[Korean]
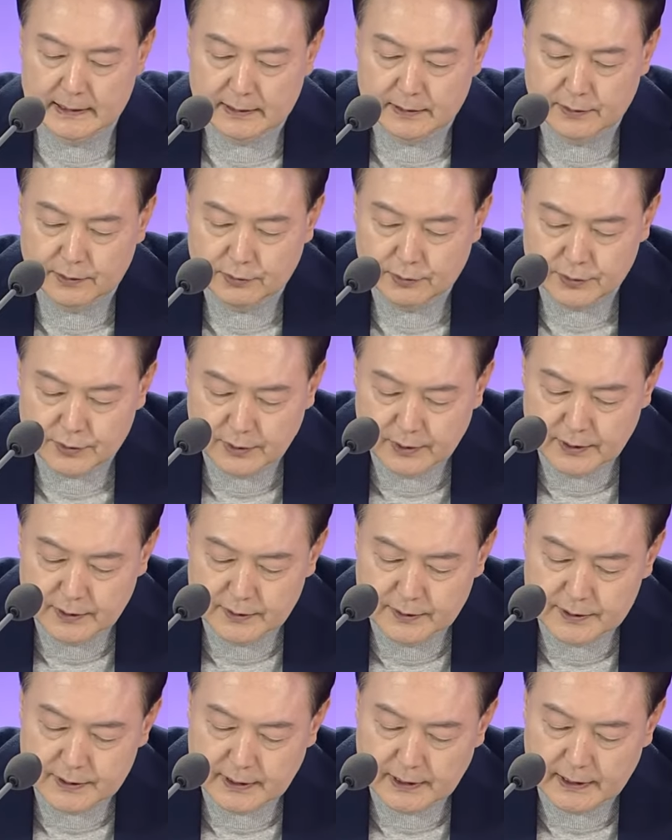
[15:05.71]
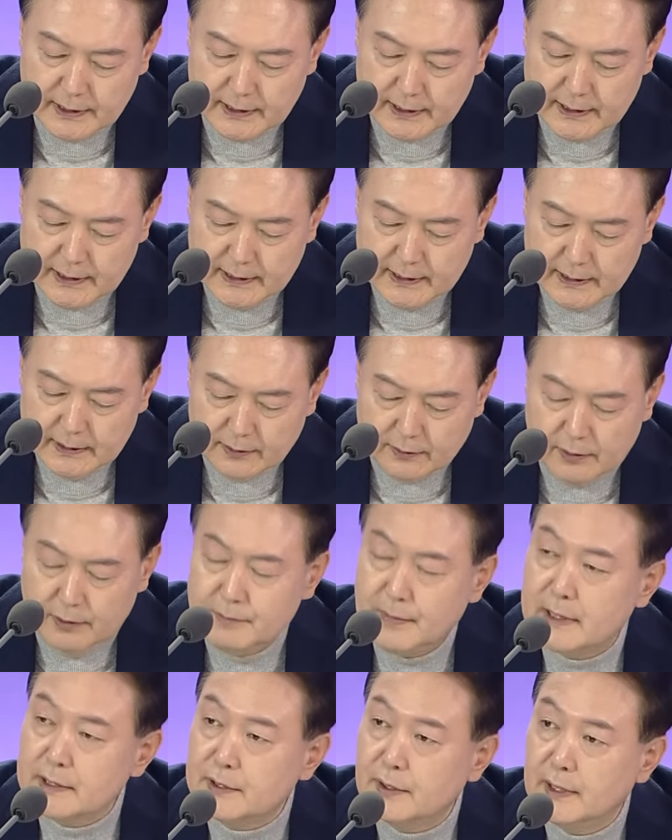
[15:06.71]
그리고 저희는 이제
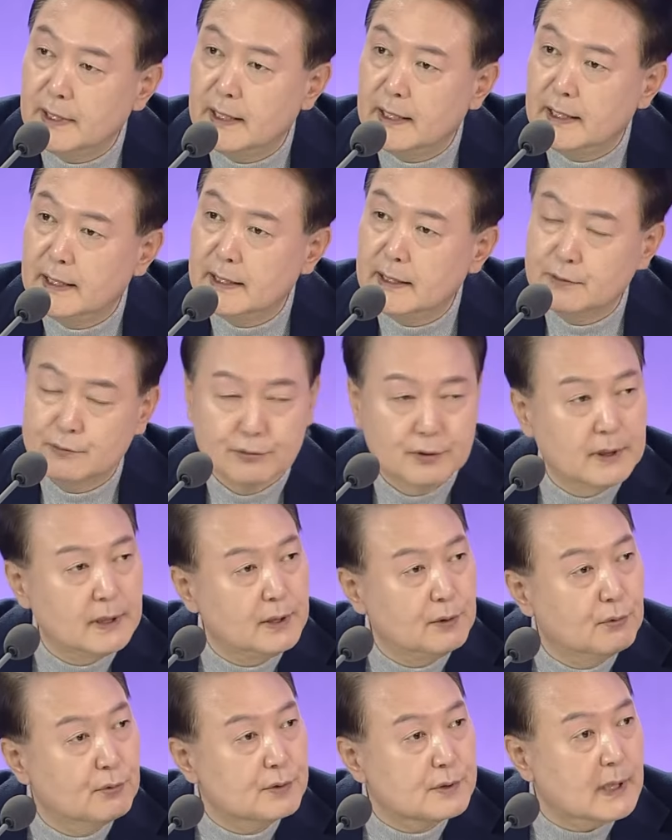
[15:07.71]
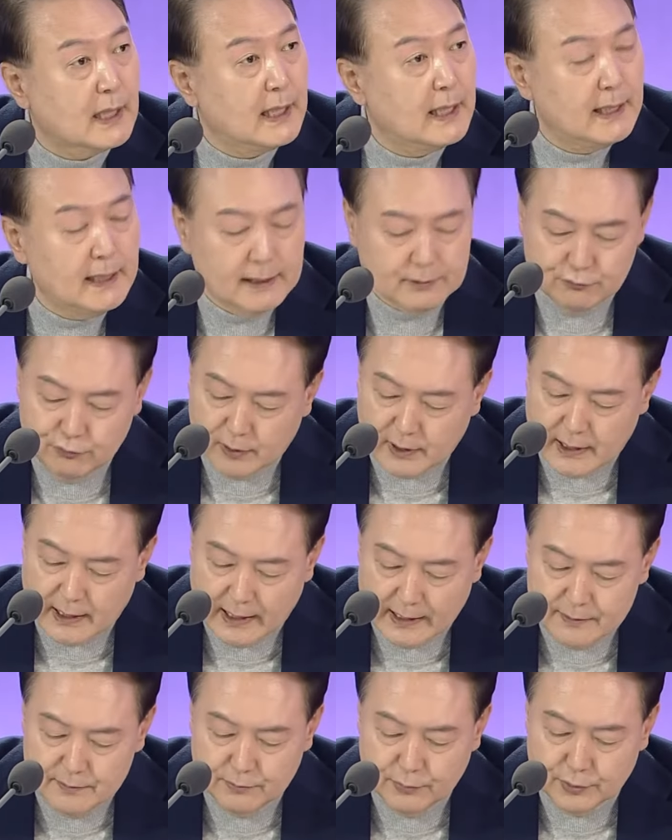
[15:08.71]
얼마 전에 우리 용산의
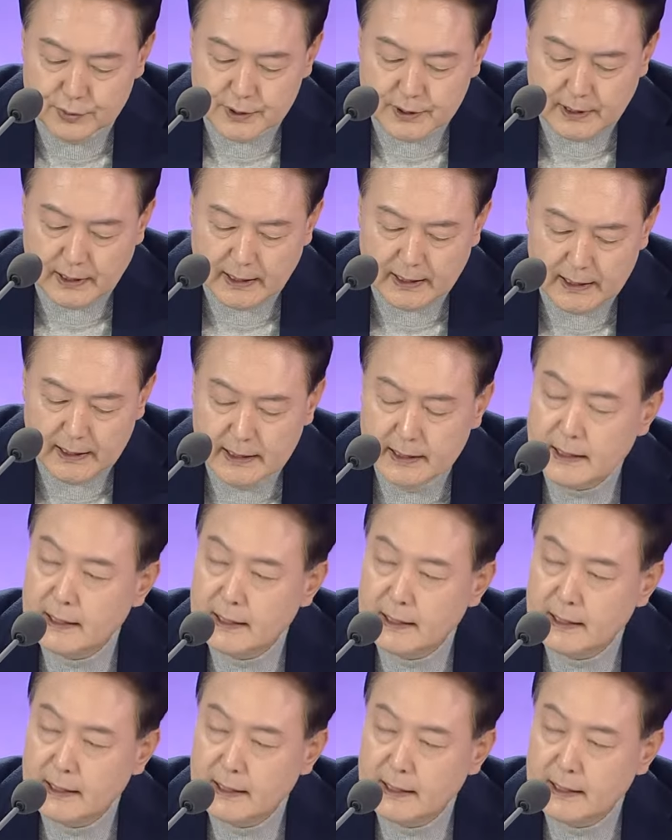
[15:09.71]
국가안보실에